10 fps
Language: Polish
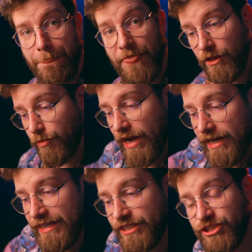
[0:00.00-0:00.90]
No
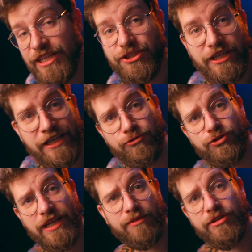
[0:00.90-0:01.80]
dobra, i trzecie, ja
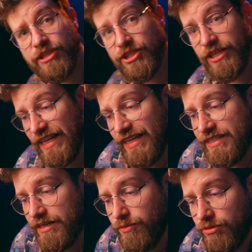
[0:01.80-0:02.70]
już tak myślę, że na
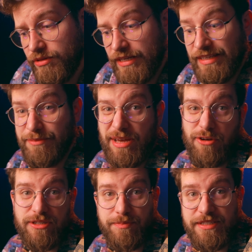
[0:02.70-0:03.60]
deser, bo tutaj nie ma
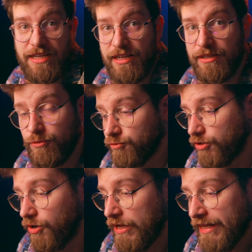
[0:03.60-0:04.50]
jakoś specjalnie
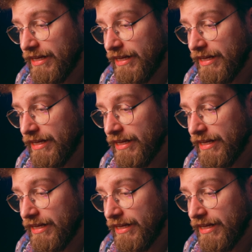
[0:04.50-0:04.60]
dużo